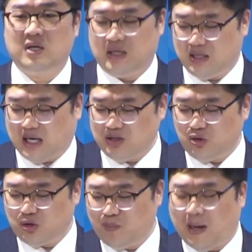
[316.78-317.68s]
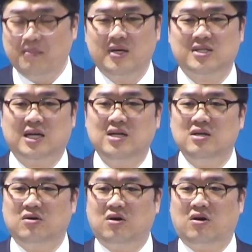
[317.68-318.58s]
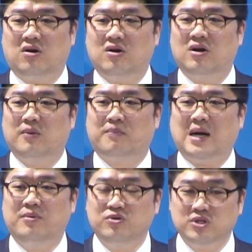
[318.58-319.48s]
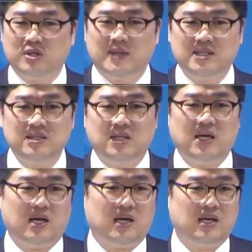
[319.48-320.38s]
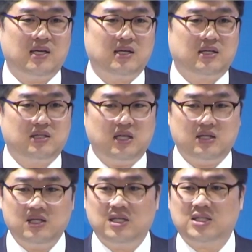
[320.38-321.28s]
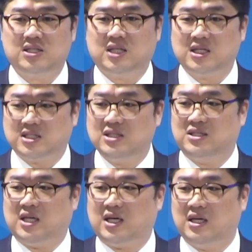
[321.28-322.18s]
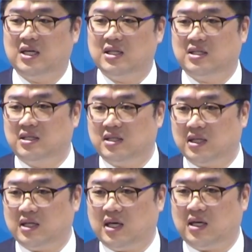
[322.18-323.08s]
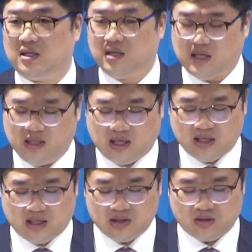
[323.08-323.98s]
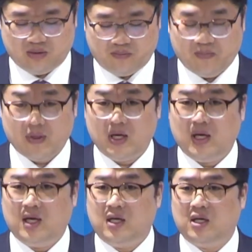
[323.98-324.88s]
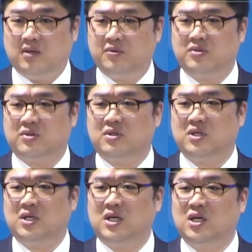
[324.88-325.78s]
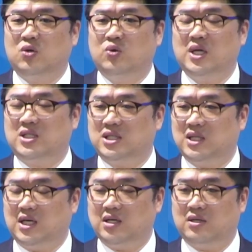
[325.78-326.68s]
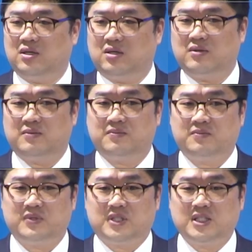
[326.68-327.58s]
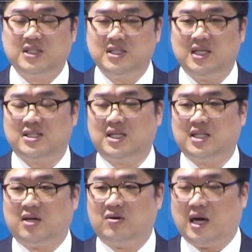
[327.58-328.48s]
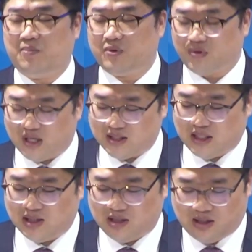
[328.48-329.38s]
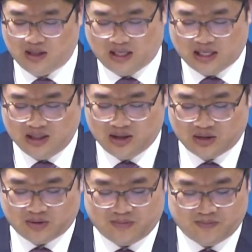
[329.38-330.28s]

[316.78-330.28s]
가족들 밥 먹여 살리려고 발버둥 쳐봤을 때 그때 너희들의 신앙이 진짜 드러난다. 그렇게 이야기를 하죠. 여러분, 우리의 신앙이요. 지금 괜찮다고 앞으로도 괜찮은 것 아니죠.